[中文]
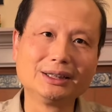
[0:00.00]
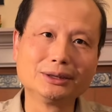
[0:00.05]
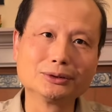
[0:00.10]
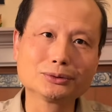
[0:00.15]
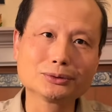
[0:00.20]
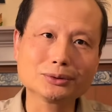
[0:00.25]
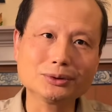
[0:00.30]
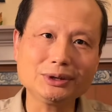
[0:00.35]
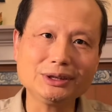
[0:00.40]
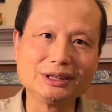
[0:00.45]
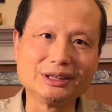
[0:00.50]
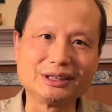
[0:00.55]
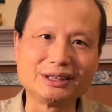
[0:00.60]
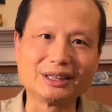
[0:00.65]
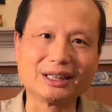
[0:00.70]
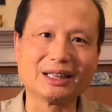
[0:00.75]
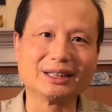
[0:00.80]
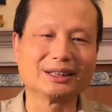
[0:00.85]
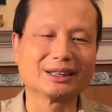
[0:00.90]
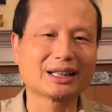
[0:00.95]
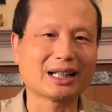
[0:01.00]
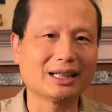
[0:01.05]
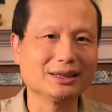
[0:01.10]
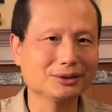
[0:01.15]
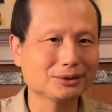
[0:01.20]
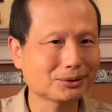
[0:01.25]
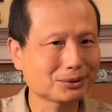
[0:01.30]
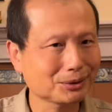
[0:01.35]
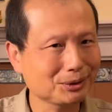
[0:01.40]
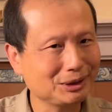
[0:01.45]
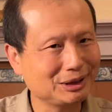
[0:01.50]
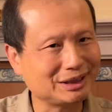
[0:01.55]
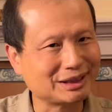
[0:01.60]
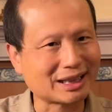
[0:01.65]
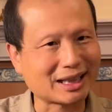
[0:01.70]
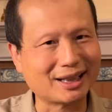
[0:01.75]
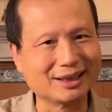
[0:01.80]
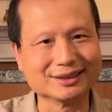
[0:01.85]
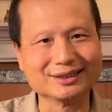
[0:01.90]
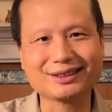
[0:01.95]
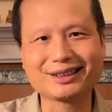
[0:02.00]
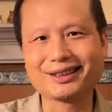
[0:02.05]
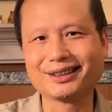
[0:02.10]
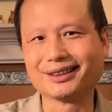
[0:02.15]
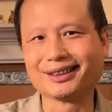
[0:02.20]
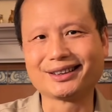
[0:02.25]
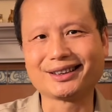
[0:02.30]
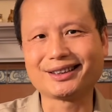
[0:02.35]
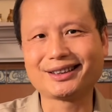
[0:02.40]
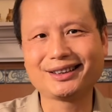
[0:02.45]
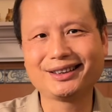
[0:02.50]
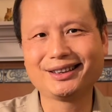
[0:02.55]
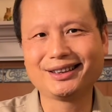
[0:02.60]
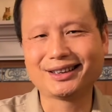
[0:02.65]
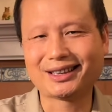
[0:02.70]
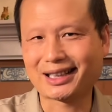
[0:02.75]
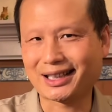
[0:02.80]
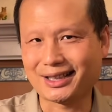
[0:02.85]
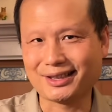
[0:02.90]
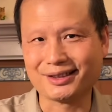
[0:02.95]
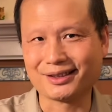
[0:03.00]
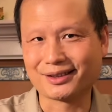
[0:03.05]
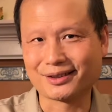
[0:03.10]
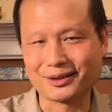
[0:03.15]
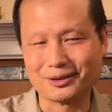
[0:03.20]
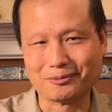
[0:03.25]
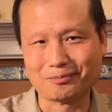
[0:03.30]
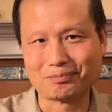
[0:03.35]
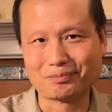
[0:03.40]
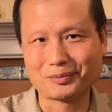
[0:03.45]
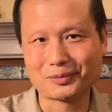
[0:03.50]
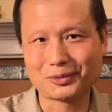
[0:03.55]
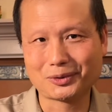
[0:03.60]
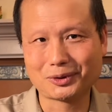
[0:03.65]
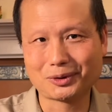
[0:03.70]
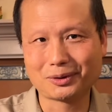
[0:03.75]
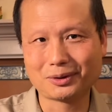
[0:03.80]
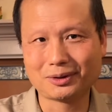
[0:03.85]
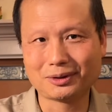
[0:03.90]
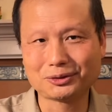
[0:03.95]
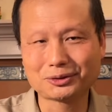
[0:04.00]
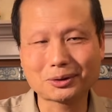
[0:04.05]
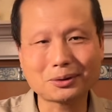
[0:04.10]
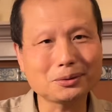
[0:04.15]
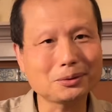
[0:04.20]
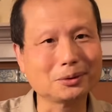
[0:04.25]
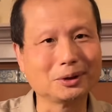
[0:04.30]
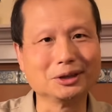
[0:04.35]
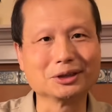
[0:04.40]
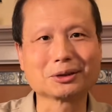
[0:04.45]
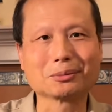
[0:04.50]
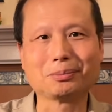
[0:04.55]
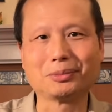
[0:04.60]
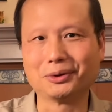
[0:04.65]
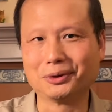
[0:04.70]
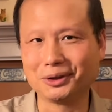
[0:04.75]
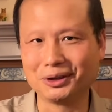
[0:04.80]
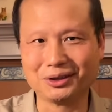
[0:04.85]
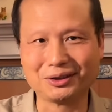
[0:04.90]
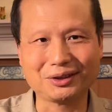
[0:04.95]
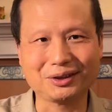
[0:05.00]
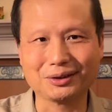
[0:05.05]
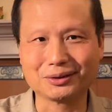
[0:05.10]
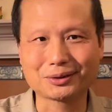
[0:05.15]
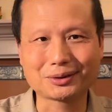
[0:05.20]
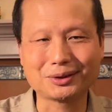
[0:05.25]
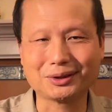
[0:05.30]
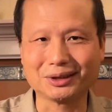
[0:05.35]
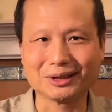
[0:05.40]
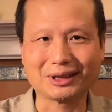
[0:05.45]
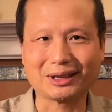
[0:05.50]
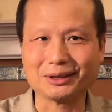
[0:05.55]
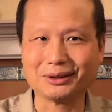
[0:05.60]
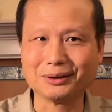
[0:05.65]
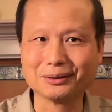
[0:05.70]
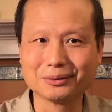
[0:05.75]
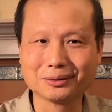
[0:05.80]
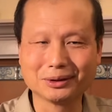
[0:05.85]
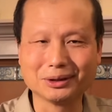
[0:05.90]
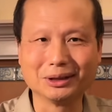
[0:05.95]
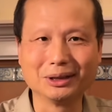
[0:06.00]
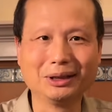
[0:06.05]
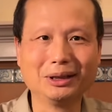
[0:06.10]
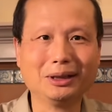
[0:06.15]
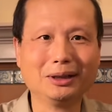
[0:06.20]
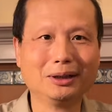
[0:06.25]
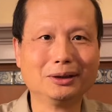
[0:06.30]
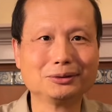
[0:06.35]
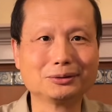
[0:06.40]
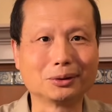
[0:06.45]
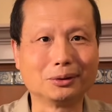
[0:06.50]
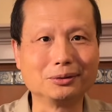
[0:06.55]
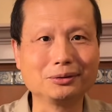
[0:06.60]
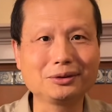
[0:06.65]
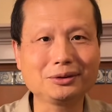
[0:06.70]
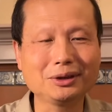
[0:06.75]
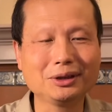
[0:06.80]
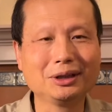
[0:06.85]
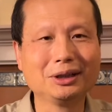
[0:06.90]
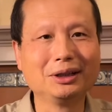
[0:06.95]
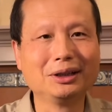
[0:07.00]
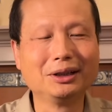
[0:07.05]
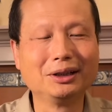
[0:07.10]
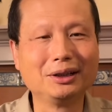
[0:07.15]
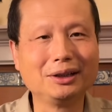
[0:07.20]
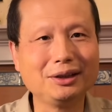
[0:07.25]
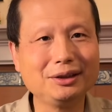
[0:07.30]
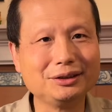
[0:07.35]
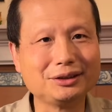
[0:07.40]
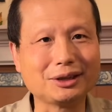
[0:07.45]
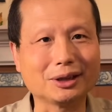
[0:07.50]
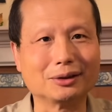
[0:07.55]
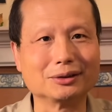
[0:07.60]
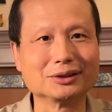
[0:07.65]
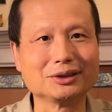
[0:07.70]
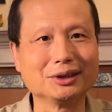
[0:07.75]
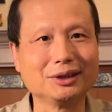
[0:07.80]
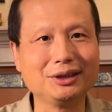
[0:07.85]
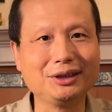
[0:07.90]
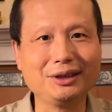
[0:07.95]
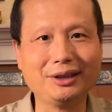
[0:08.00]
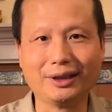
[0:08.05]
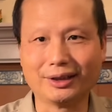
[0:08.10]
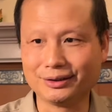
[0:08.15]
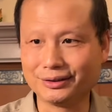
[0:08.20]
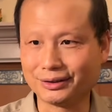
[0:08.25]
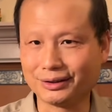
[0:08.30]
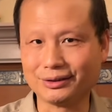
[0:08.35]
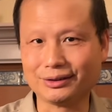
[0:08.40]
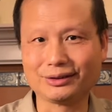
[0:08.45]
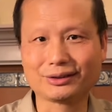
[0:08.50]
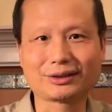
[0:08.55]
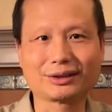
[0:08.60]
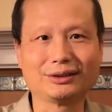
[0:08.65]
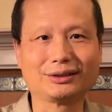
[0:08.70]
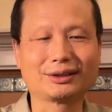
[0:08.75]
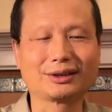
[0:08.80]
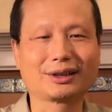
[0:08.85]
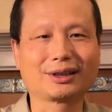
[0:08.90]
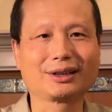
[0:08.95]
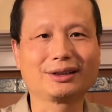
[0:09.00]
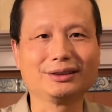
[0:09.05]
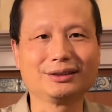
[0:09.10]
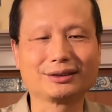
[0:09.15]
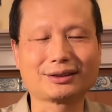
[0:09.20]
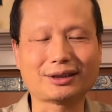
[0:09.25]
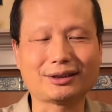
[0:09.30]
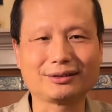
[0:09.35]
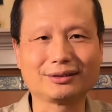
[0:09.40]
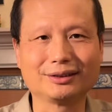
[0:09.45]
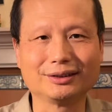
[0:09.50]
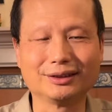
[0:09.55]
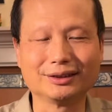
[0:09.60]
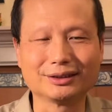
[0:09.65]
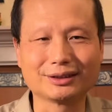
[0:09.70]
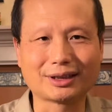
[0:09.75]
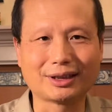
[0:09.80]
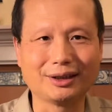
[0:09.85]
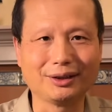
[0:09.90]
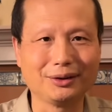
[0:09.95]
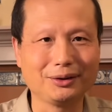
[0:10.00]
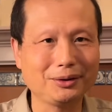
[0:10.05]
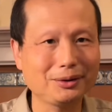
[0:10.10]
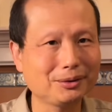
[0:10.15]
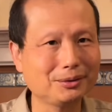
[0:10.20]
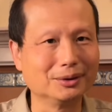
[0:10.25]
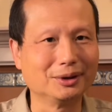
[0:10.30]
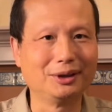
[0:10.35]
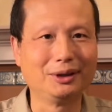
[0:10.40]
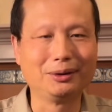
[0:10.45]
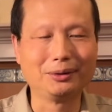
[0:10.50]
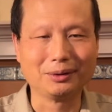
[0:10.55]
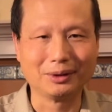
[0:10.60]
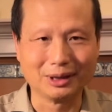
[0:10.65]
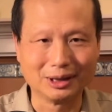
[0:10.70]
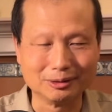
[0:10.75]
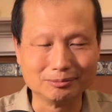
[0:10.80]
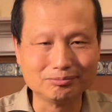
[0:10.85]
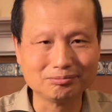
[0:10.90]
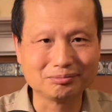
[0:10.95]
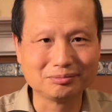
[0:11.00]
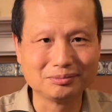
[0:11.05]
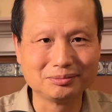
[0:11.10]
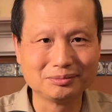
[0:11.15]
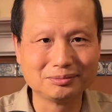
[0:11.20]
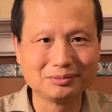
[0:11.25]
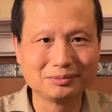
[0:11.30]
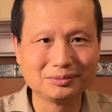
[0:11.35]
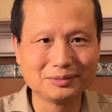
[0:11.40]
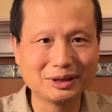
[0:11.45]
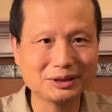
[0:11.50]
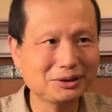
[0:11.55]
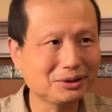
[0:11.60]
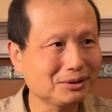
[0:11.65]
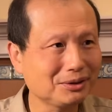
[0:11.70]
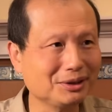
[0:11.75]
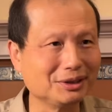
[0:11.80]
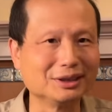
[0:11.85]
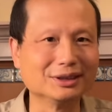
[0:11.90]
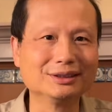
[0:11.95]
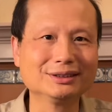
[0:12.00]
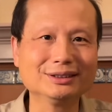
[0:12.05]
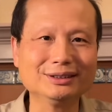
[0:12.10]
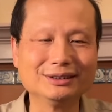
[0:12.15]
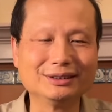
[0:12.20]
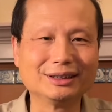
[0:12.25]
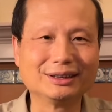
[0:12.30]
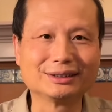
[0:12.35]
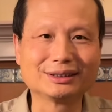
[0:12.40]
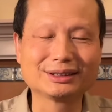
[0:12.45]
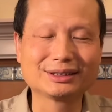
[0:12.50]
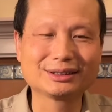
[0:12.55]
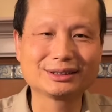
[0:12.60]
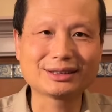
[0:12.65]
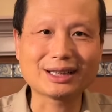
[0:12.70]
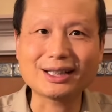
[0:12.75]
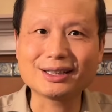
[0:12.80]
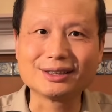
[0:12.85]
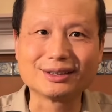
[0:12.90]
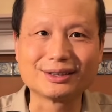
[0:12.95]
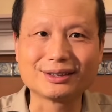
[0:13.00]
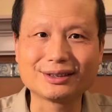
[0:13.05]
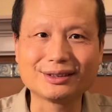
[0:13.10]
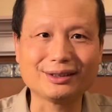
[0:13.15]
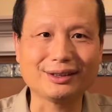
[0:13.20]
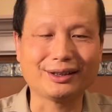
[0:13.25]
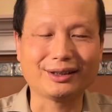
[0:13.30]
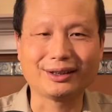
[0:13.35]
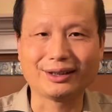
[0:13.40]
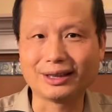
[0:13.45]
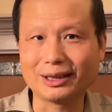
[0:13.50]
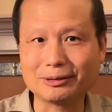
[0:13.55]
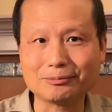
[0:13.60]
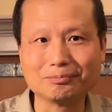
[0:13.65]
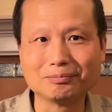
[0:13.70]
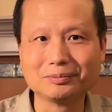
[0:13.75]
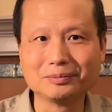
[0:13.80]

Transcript: 最简单、最常见的汉字，中国人是不会写错的。因为从小学一年级，甚至更早，人在幼儿园，他就已经在写了。